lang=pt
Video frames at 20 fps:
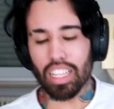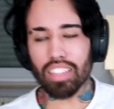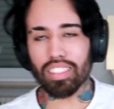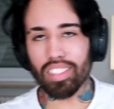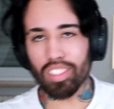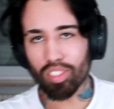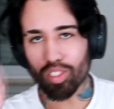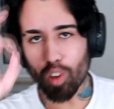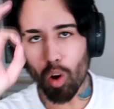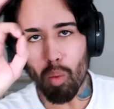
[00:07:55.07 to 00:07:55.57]
E
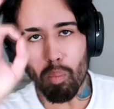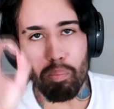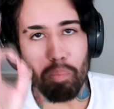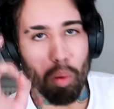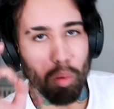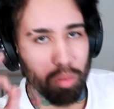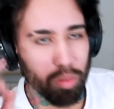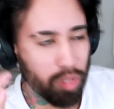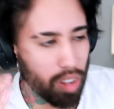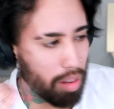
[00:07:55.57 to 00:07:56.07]
assim, só um
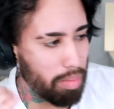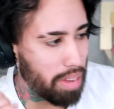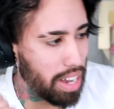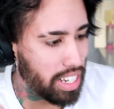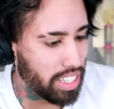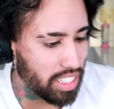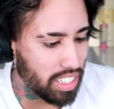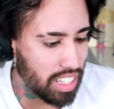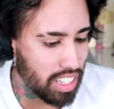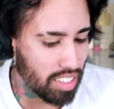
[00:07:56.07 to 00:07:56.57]
ponto a
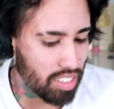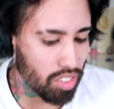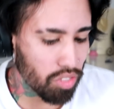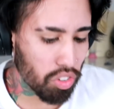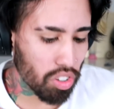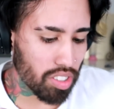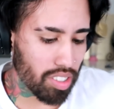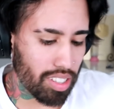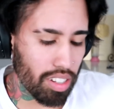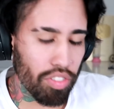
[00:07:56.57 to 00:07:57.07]
mais, né? Se
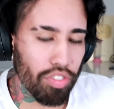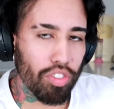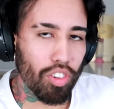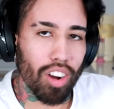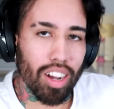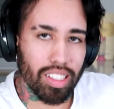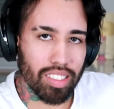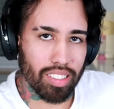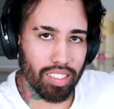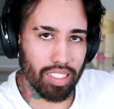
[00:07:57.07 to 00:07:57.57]
você
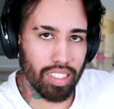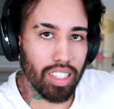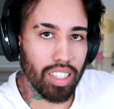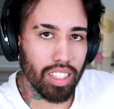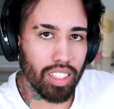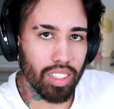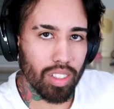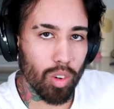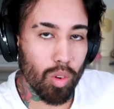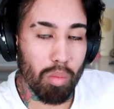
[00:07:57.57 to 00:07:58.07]
for
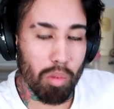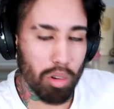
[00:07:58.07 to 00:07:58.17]
assim, um